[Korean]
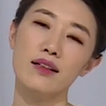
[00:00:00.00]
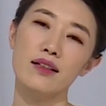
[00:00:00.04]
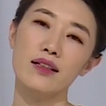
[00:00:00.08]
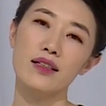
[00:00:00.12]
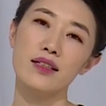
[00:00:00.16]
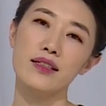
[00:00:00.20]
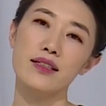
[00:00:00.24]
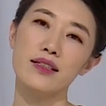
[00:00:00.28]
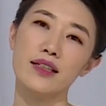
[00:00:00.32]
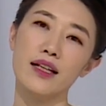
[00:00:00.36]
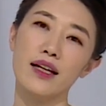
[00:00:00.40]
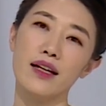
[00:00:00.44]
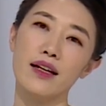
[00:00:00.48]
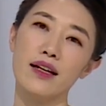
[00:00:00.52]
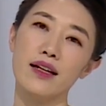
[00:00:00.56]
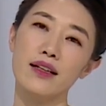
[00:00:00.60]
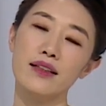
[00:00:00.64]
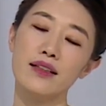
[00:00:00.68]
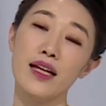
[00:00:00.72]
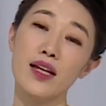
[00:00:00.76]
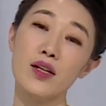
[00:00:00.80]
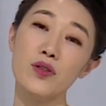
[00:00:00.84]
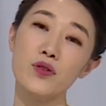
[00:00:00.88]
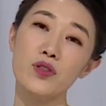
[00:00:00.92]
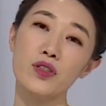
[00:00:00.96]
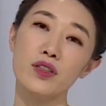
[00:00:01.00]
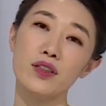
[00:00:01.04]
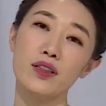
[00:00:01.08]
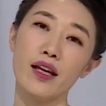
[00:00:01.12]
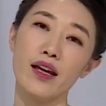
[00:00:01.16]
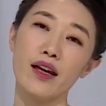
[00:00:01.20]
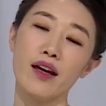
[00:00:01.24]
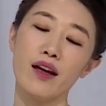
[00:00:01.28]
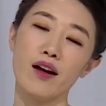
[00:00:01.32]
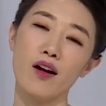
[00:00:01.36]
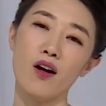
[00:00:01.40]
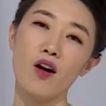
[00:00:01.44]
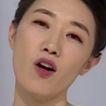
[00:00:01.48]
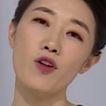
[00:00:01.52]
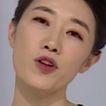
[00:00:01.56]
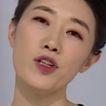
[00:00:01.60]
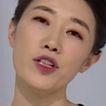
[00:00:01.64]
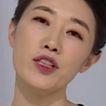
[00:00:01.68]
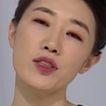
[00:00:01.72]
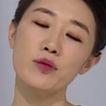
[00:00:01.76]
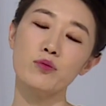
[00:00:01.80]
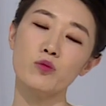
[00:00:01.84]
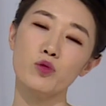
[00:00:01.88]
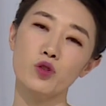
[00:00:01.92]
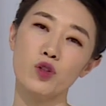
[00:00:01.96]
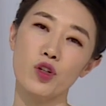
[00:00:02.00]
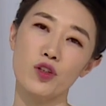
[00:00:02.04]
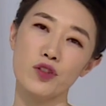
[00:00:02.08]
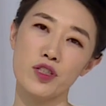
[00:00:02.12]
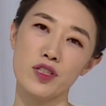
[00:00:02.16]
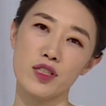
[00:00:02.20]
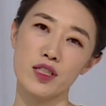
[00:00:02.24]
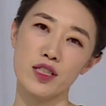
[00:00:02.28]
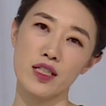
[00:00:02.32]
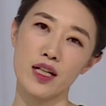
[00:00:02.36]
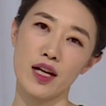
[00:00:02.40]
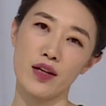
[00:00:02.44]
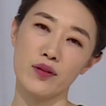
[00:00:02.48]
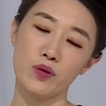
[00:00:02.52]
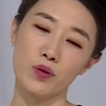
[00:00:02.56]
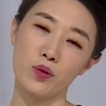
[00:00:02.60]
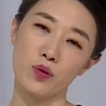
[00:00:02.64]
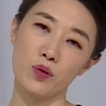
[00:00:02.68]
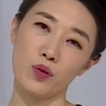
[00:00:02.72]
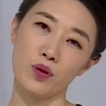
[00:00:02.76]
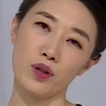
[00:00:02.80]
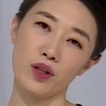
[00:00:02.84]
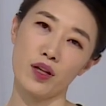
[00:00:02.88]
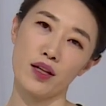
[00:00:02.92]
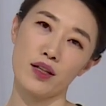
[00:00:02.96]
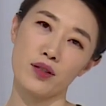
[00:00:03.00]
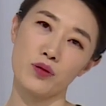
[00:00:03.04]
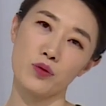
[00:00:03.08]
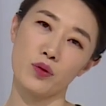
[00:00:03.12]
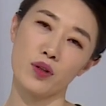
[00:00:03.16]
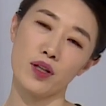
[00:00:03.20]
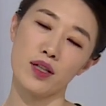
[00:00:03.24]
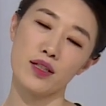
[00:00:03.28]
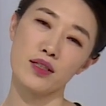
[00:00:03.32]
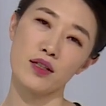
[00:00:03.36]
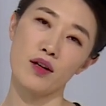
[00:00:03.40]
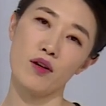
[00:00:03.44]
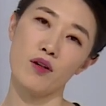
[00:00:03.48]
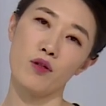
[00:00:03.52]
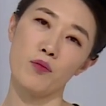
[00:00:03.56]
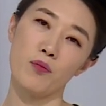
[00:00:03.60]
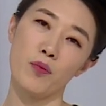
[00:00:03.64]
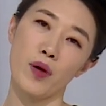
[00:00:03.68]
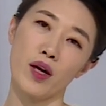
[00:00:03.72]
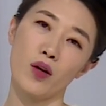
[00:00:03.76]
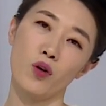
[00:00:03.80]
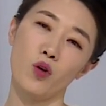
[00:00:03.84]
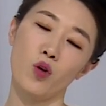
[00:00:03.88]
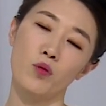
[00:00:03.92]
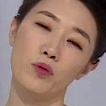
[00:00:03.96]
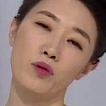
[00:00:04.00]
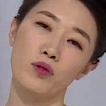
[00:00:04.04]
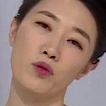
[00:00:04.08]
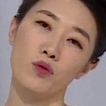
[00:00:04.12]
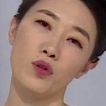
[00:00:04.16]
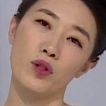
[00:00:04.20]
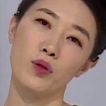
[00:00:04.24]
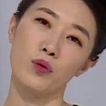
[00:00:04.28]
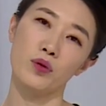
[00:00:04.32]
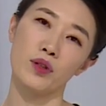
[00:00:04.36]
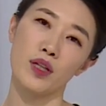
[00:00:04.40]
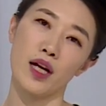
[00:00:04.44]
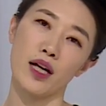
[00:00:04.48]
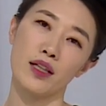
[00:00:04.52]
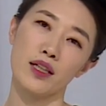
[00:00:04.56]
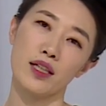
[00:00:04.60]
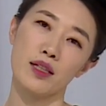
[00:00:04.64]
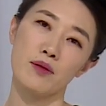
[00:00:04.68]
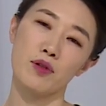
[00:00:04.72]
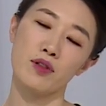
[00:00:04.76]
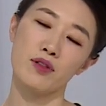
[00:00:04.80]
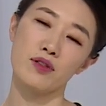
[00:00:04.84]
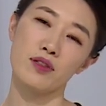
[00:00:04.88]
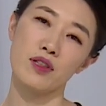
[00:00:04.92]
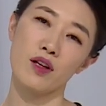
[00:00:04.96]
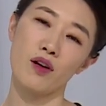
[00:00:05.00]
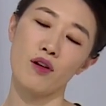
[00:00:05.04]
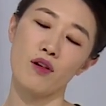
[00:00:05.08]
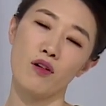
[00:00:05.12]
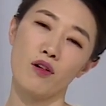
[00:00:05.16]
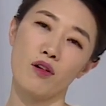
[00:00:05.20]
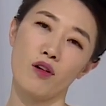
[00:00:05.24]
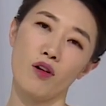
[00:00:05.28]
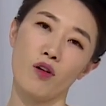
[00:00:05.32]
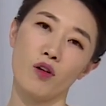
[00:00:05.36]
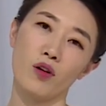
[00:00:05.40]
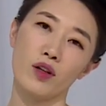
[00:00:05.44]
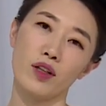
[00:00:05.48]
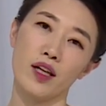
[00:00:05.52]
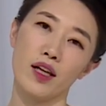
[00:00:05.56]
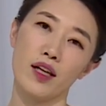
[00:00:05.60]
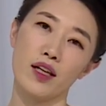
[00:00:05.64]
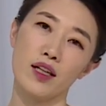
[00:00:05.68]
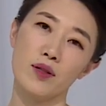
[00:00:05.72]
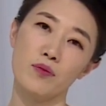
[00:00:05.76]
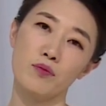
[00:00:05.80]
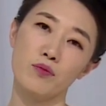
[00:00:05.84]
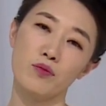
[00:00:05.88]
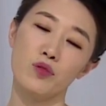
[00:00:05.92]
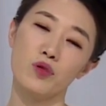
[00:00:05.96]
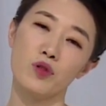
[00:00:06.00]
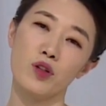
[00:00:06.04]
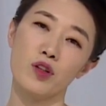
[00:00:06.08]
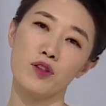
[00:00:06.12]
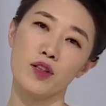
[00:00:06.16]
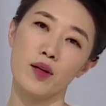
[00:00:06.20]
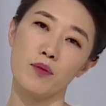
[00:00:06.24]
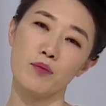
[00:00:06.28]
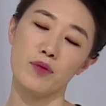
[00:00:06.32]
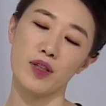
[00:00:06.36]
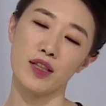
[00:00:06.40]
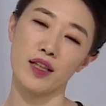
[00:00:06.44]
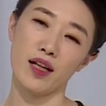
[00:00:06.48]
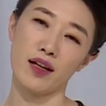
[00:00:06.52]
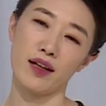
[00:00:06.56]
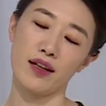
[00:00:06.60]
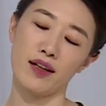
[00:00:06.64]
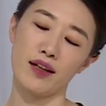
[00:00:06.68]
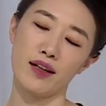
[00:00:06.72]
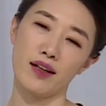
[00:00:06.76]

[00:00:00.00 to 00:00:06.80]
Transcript: 길게 내쉴 때 허리는 무너지지 않도록 계속해서 배꼽은 위로 당기면서 어깨 힘 풀어냅니다.